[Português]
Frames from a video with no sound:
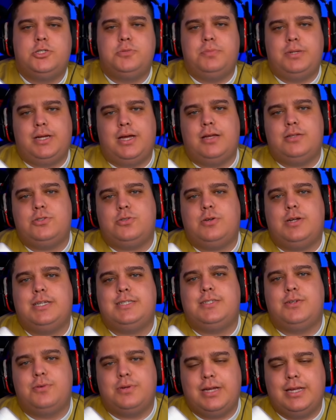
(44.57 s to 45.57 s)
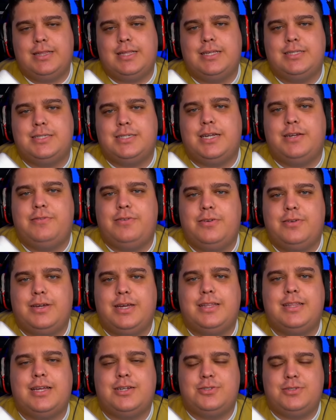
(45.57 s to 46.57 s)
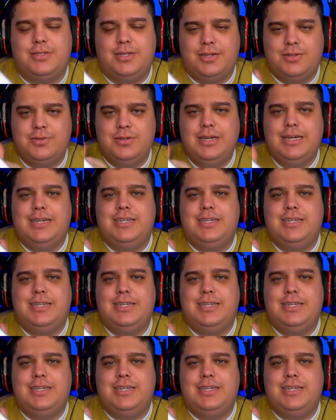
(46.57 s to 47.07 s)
Obrigado de coração quem tá se inscrevendo, quem tá ajudando.